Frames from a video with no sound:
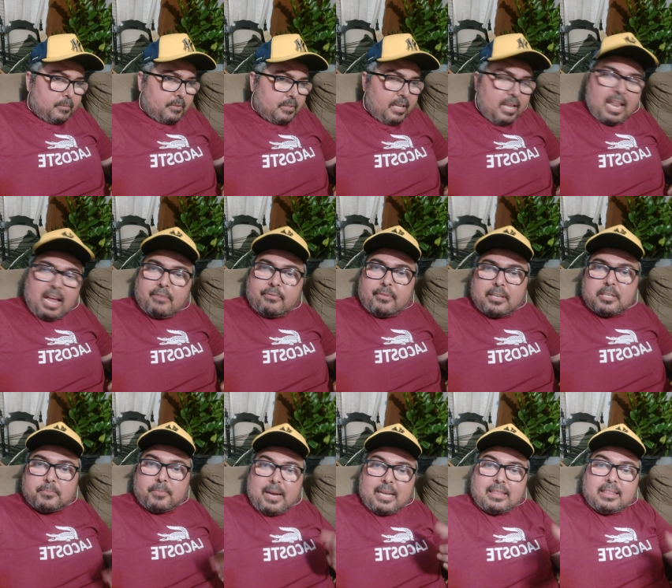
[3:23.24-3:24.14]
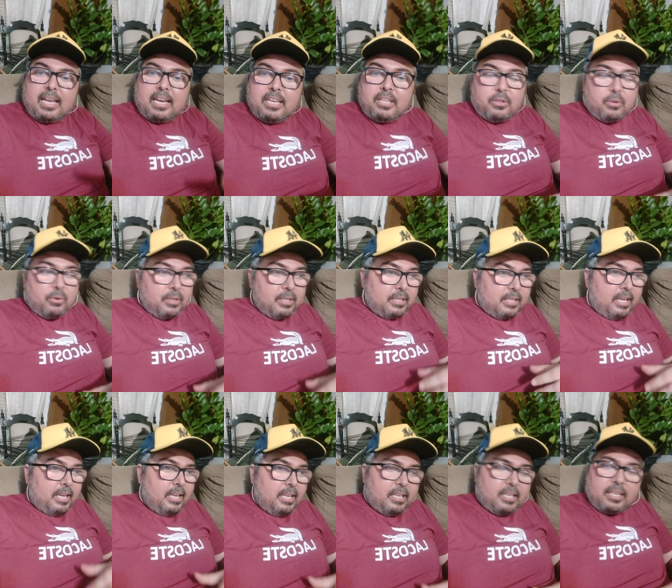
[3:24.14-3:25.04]
sei lá, faz parte da índole
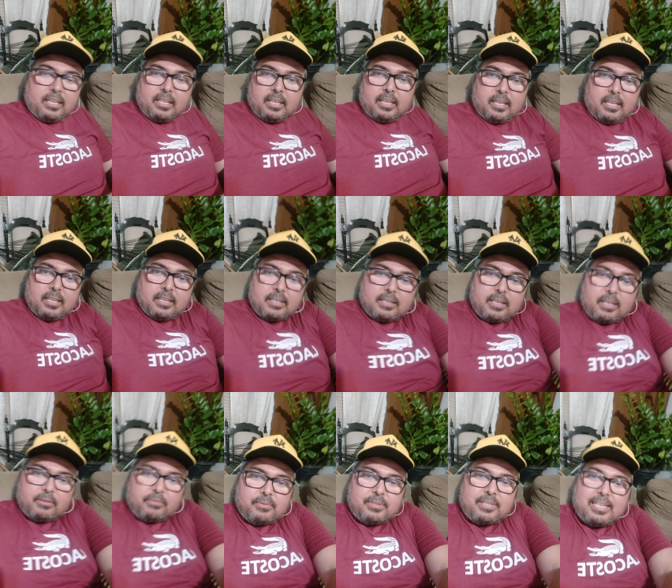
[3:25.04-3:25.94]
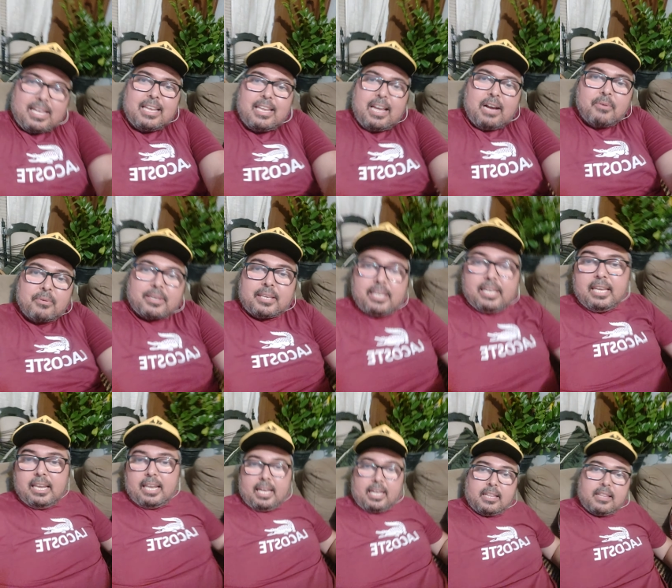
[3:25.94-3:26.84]
dele. É um serial
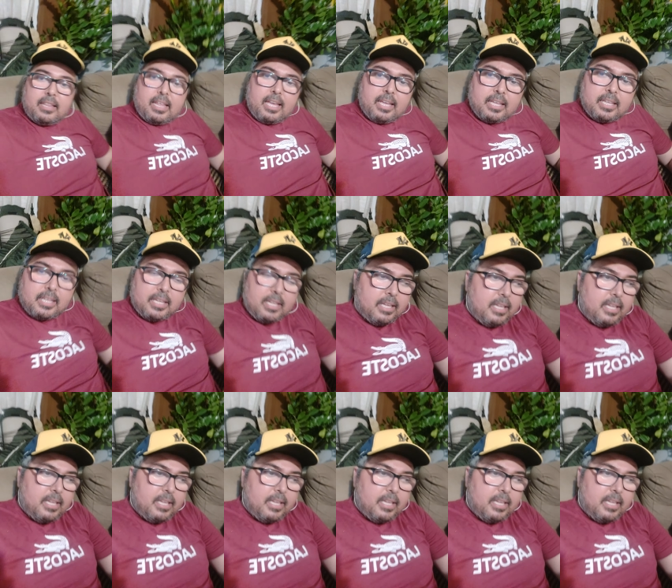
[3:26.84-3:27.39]
killer, né?